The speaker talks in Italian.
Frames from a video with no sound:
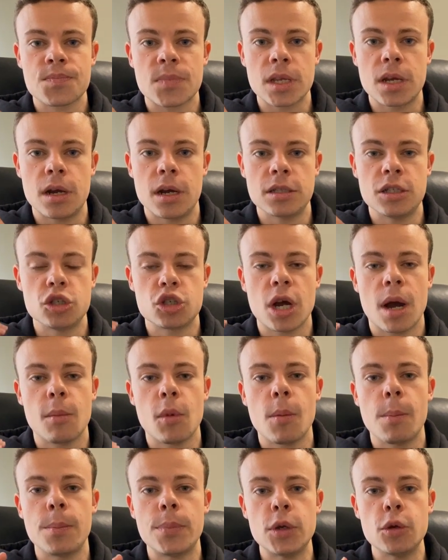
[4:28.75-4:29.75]
eh,
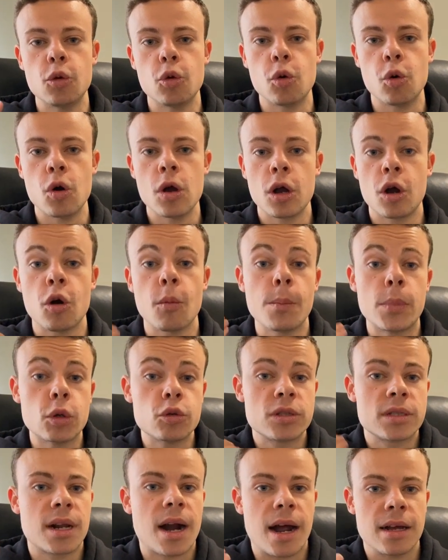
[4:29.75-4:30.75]
diciamo più, con
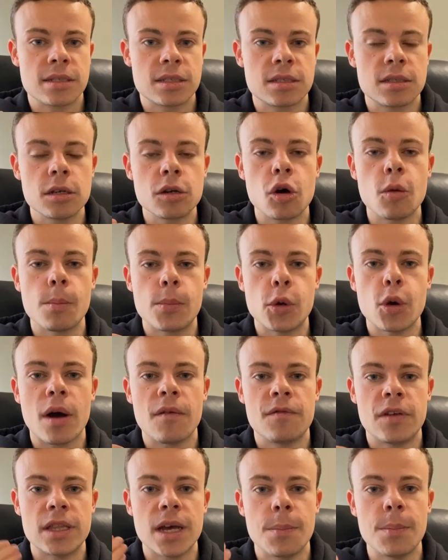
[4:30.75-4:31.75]
più trust, con più
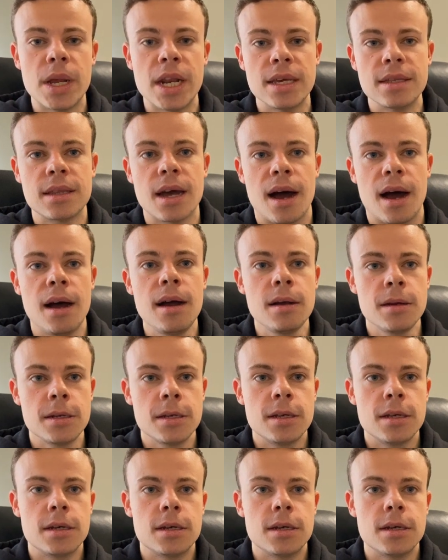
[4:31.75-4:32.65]
affidabilità,